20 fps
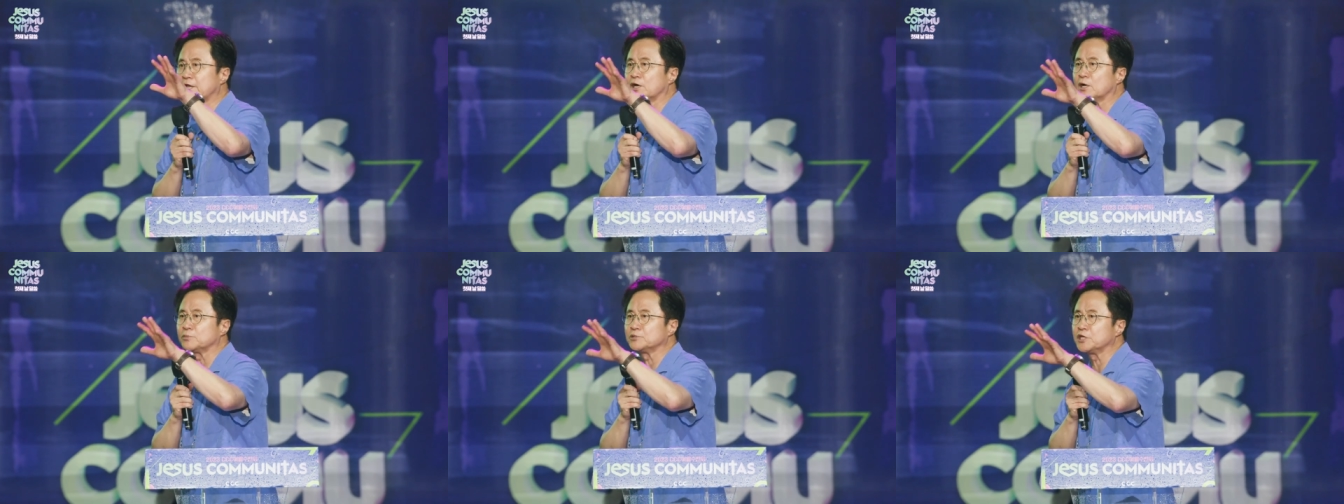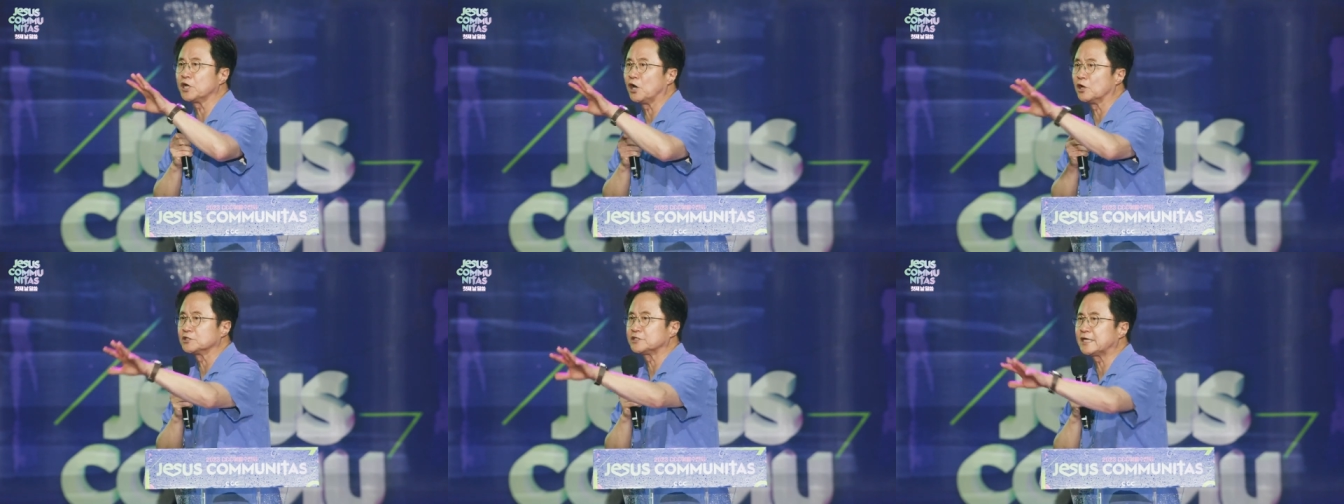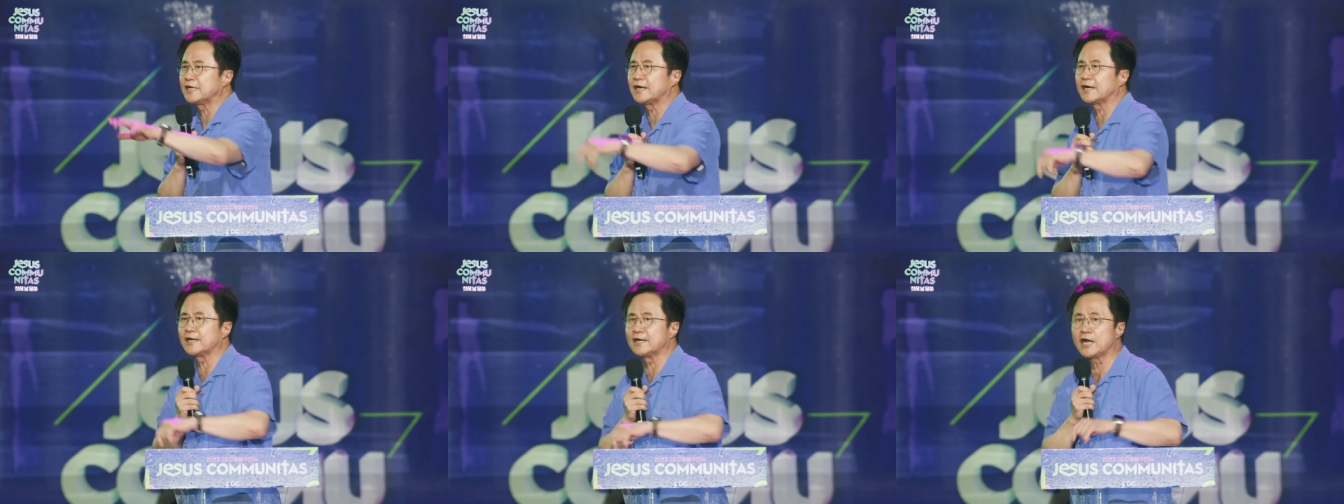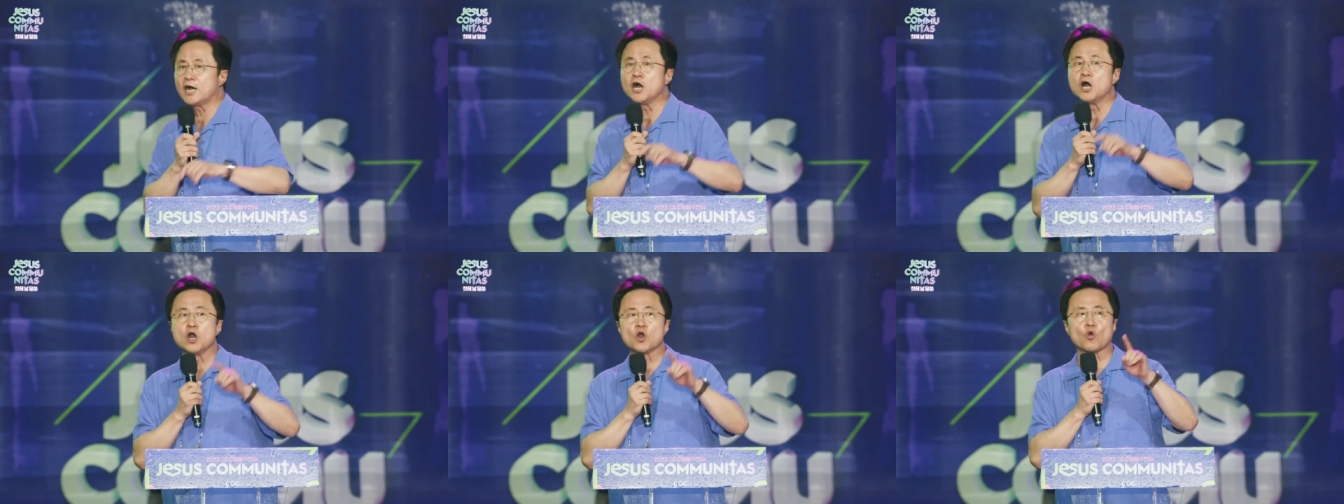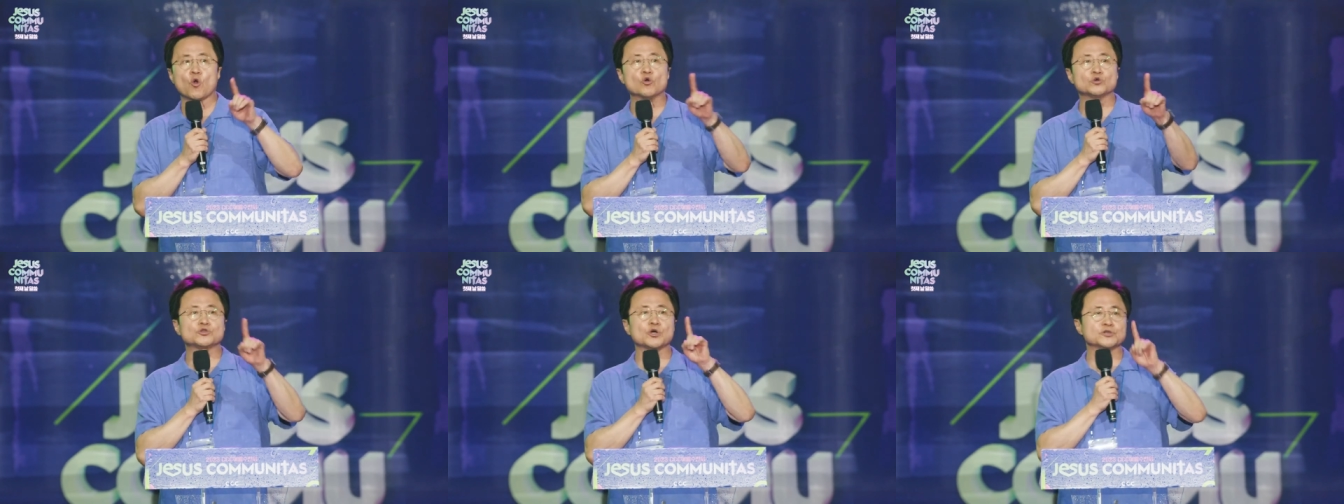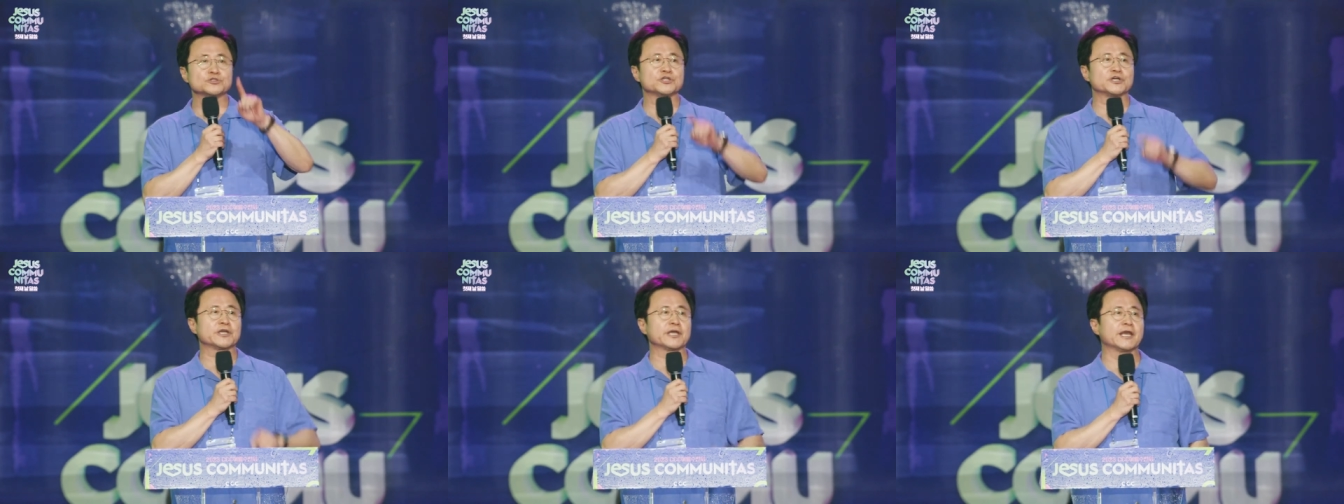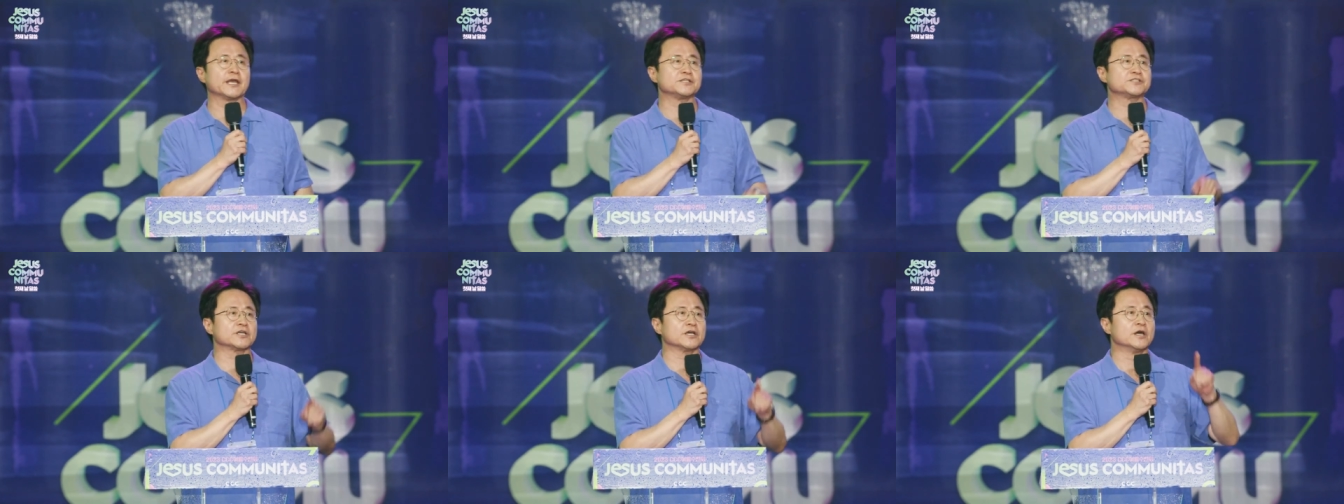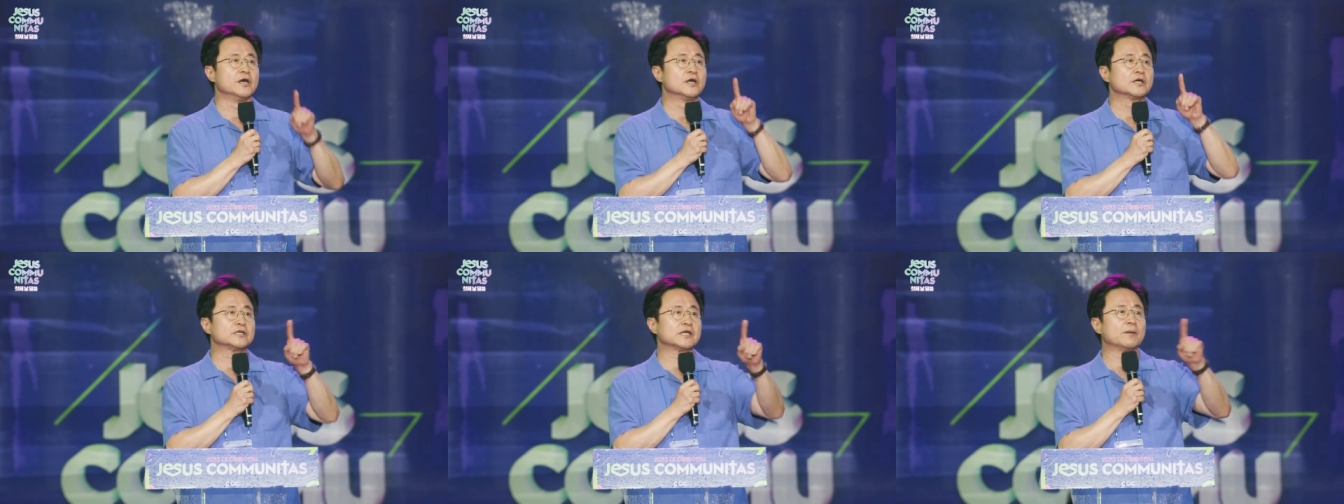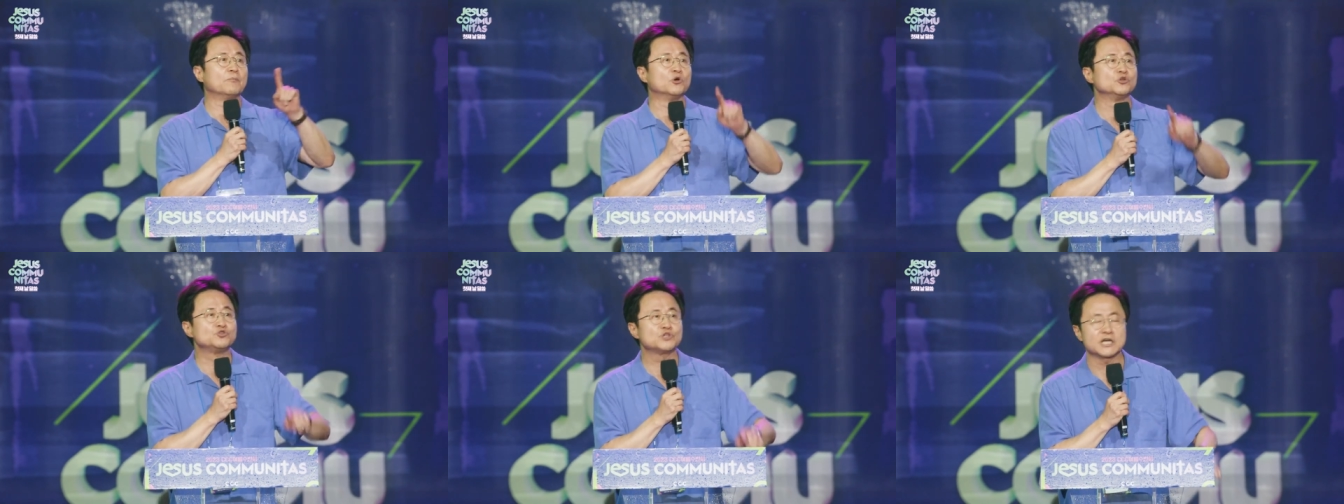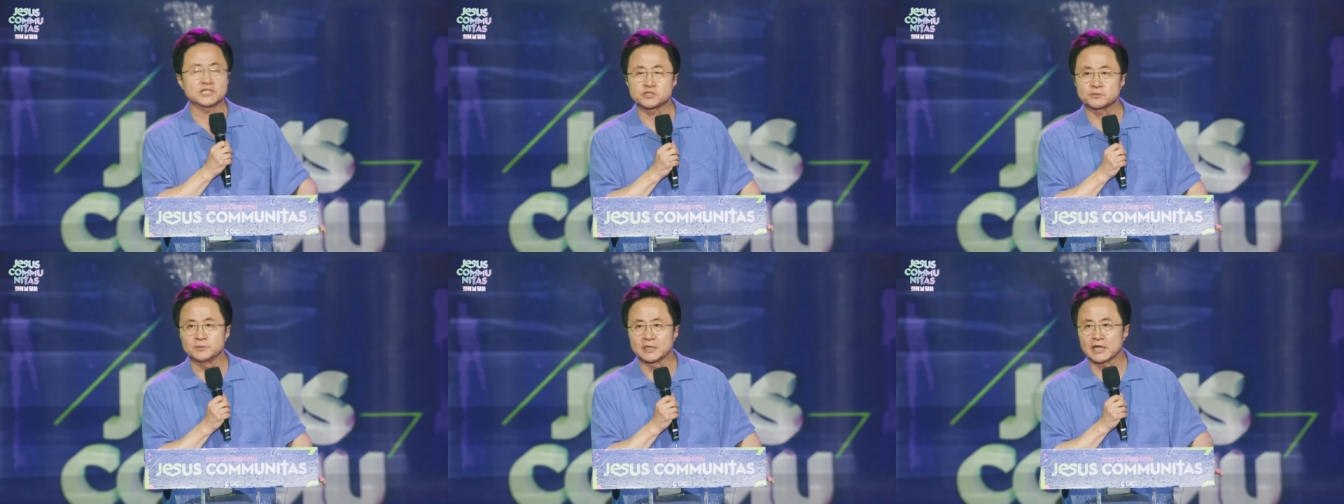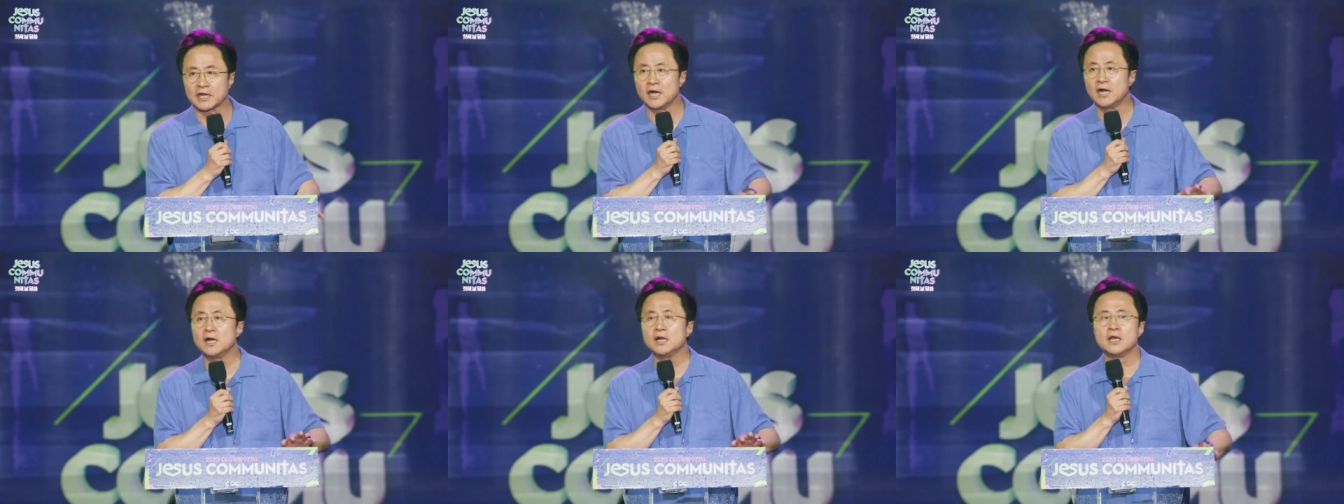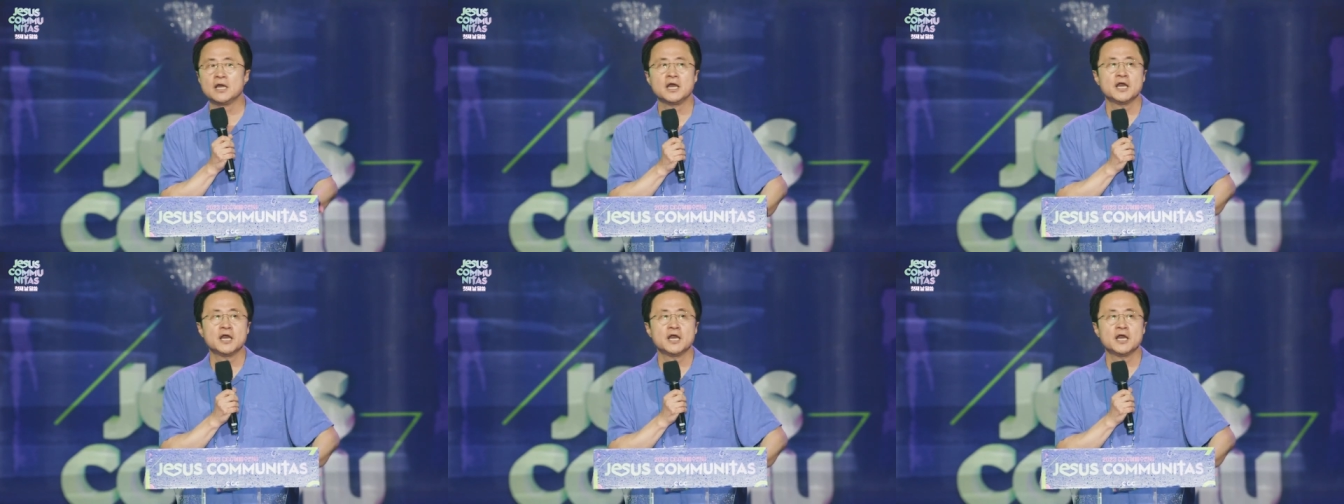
여러분이 어디나 가나 공통적인 게 있어요. 그게 뭔지 아십니까?